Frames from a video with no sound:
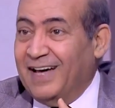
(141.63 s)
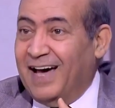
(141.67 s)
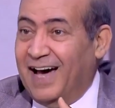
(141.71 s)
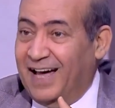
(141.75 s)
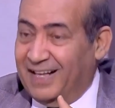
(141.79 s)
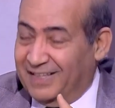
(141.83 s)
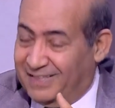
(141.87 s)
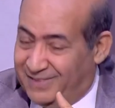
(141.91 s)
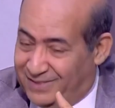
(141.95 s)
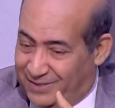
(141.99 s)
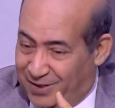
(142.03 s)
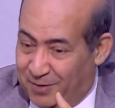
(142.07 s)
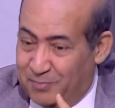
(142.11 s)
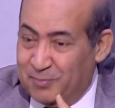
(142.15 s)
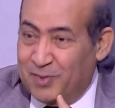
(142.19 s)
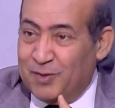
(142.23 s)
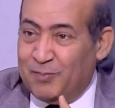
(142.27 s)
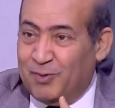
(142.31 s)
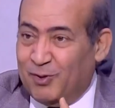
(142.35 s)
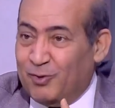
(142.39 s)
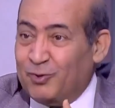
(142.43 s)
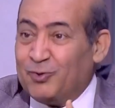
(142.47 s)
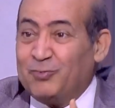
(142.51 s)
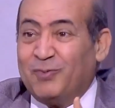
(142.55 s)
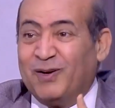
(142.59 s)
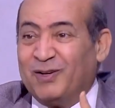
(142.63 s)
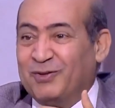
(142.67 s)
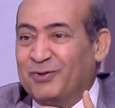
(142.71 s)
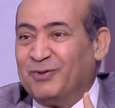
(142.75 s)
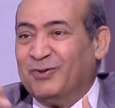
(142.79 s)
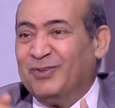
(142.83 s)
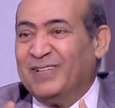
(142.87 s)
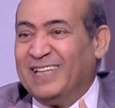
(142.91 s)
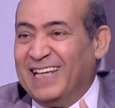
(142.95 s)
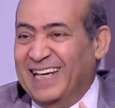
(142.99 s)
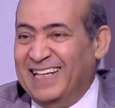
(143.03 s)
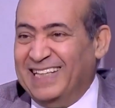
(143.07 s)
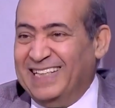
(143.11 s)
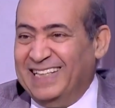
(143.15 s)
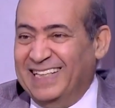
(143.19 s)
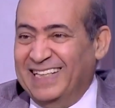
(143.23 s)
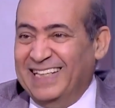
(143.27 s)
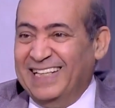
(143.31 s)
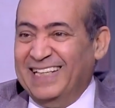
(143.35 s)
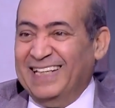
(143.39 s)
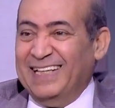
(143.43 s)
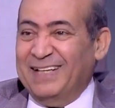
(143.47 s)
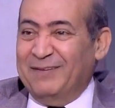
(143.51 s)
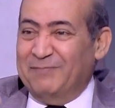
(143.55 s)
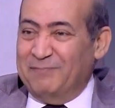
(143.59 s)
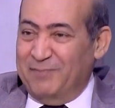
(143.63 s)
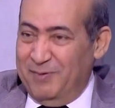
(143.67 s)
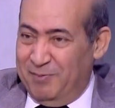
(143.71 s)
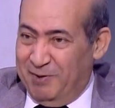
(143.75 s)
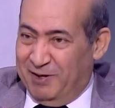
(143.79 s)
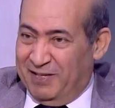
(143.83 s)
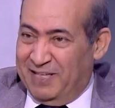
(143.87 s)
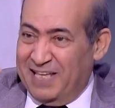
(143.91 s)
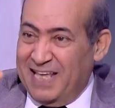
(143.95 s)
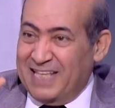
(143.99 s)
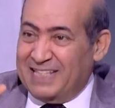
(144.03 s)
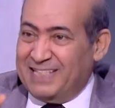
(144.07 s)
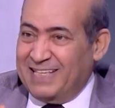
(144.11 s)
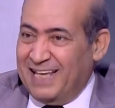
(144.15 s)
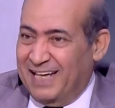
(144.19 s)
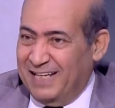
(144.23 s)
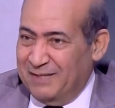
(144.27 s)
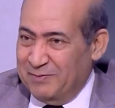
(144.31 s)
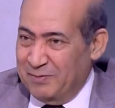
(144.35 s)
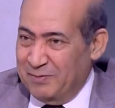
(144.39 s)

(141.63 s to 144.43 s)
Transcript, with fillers: هتشم البارود برضو يعني بمقياس يعني